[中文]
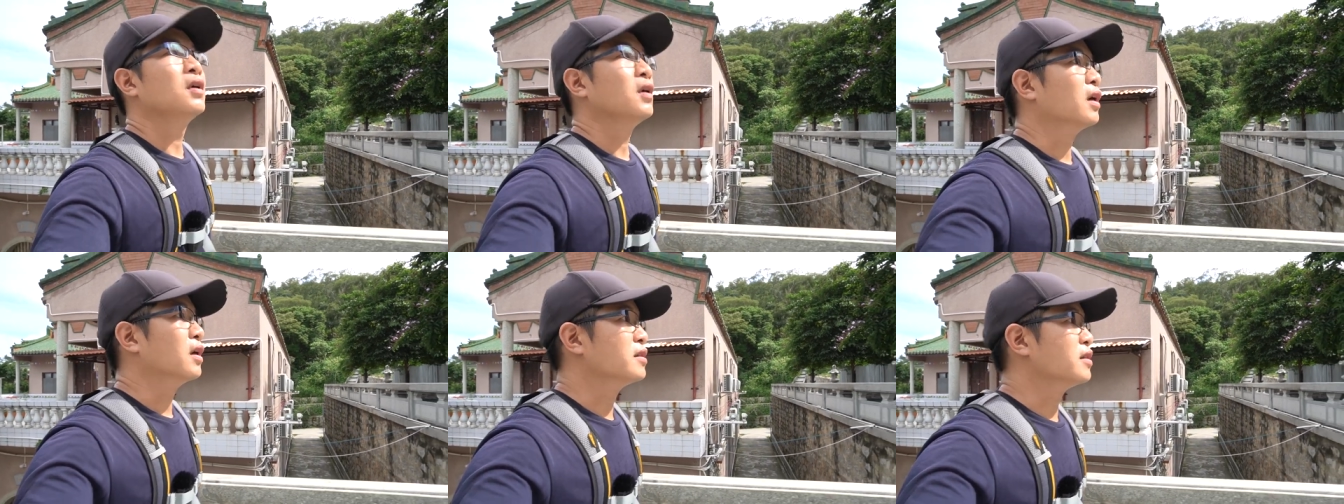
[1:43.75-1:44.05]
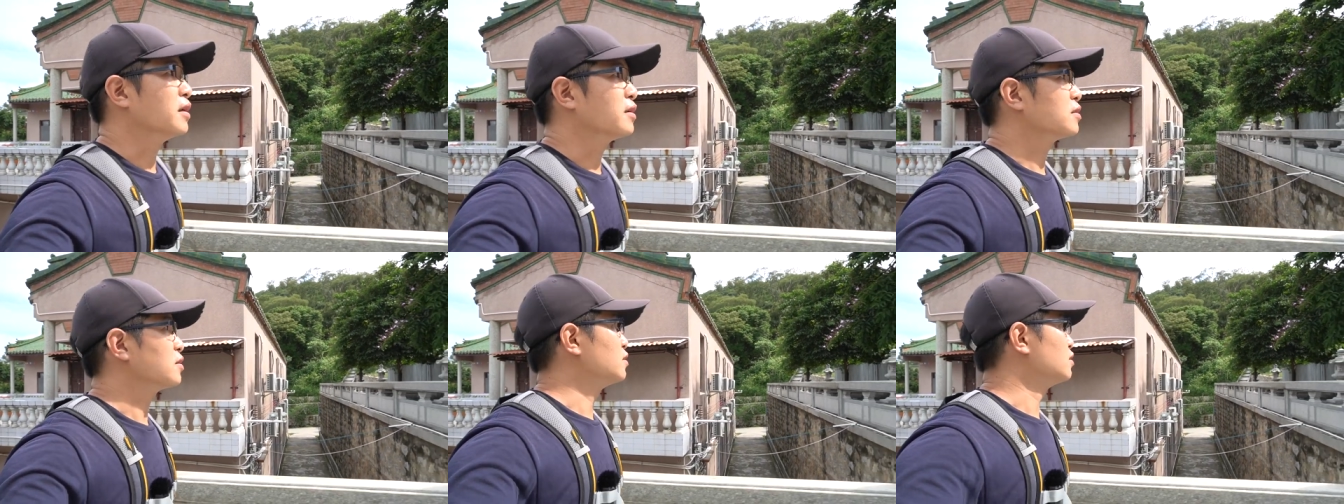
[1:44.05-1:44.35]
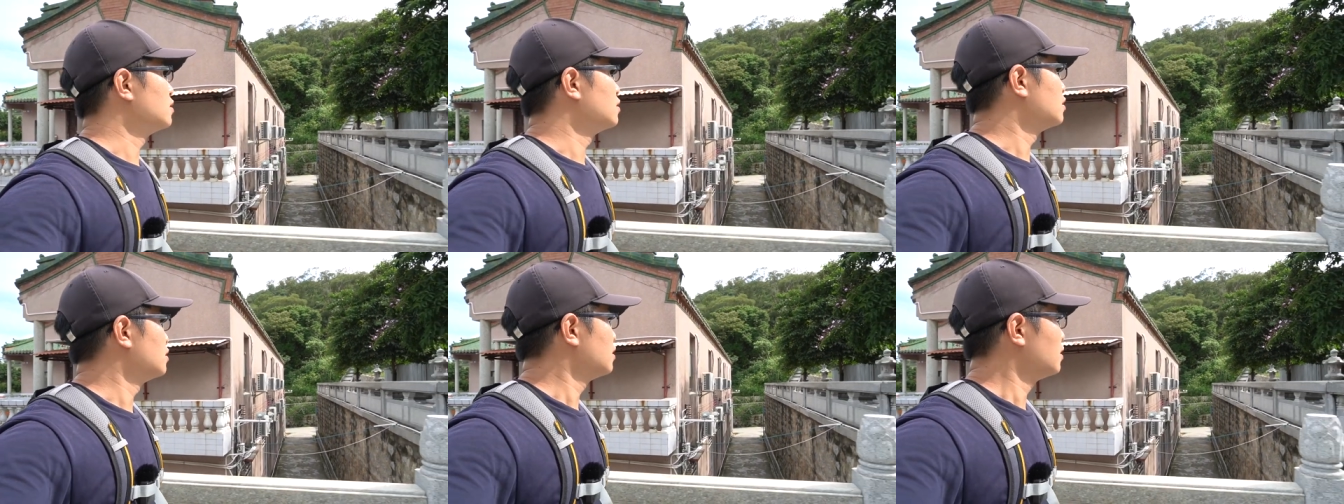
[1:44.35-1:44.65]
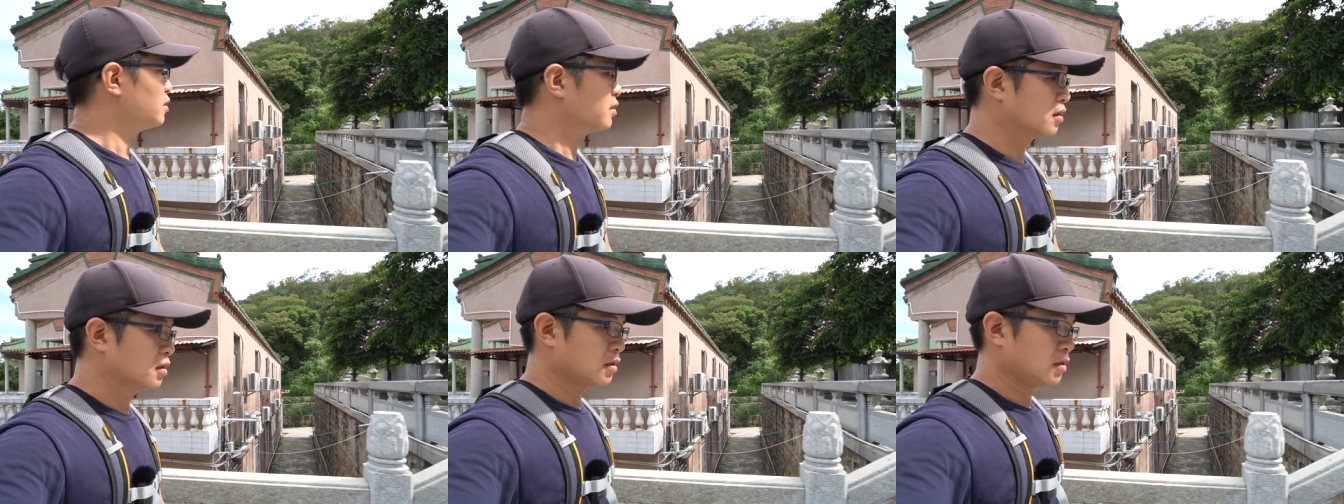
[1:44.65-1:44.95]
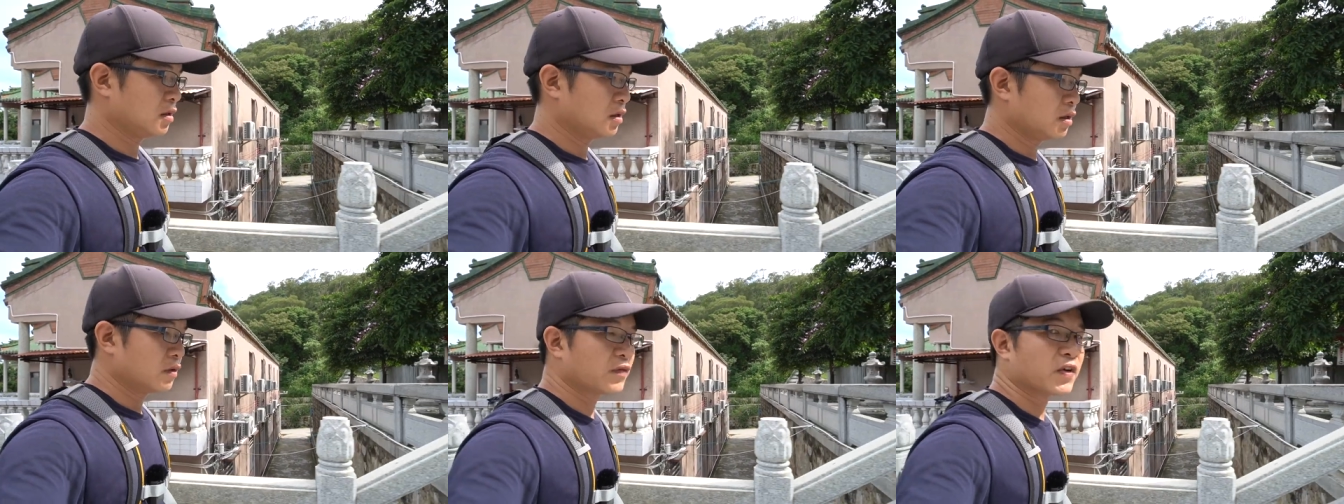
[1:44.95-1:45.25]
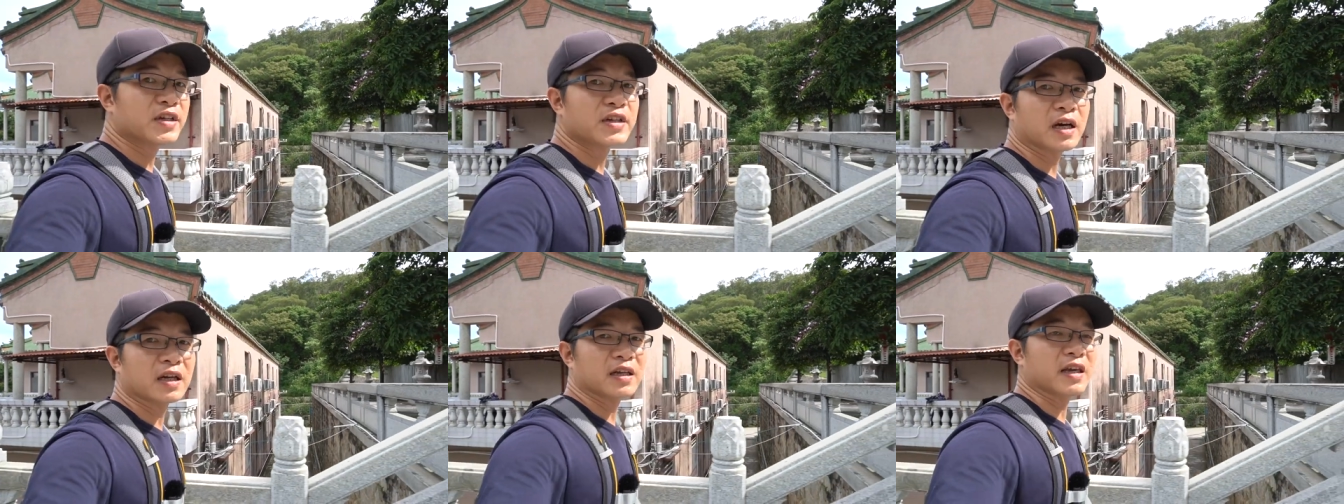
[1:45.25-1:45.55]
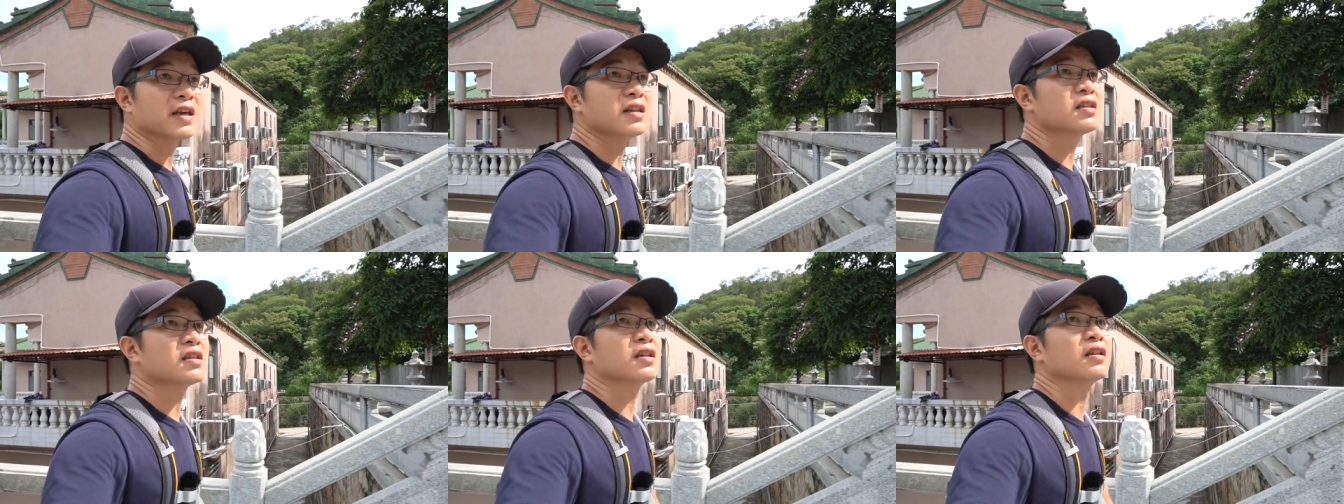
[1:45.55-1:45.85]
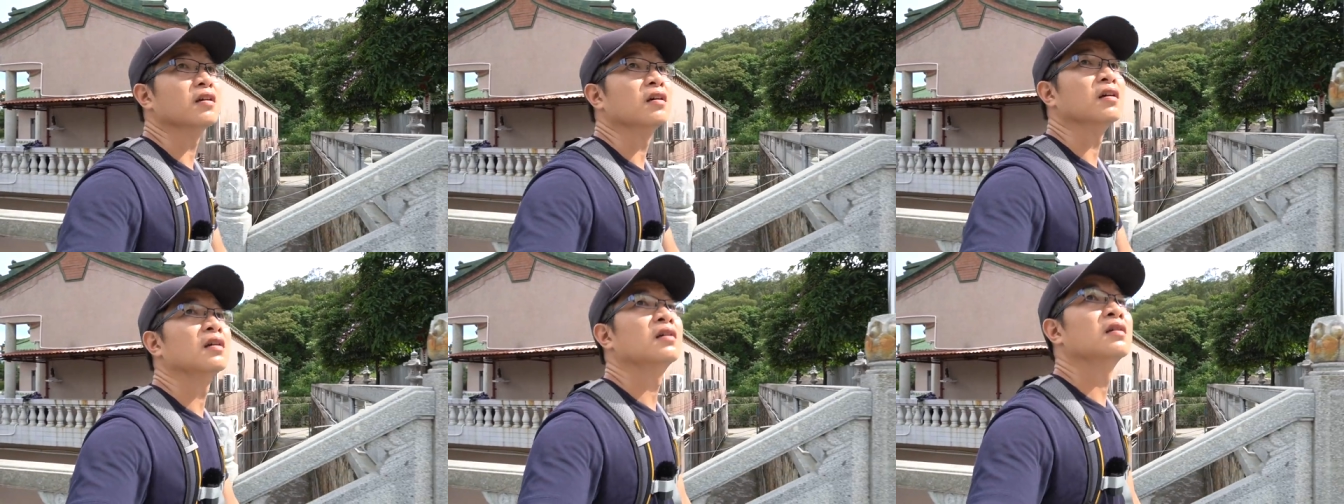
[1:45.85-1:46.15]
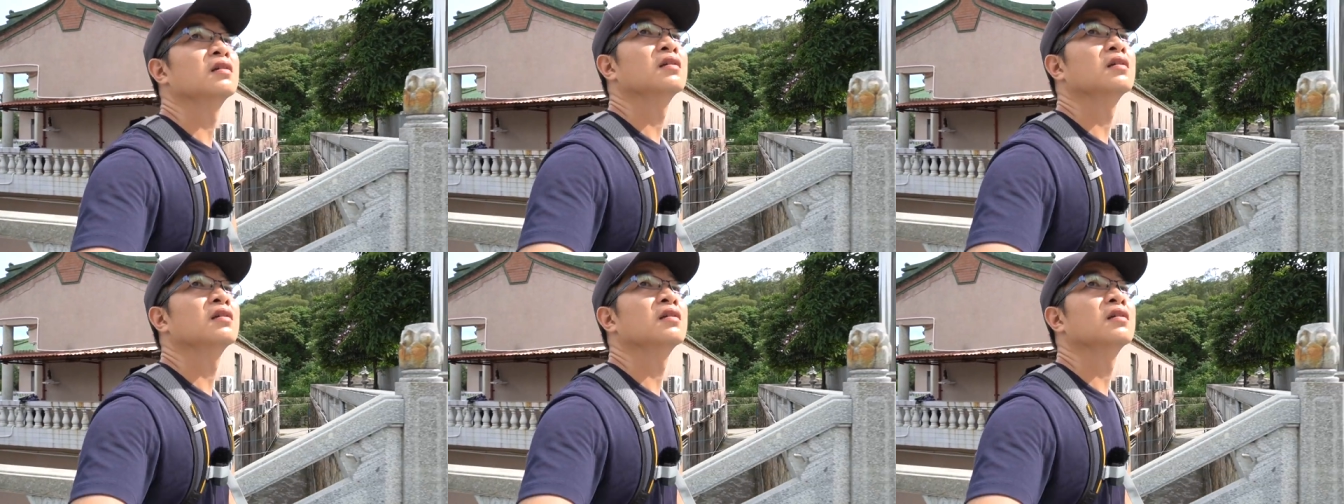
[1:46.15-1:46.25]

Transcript: 而且是非常年轻哦。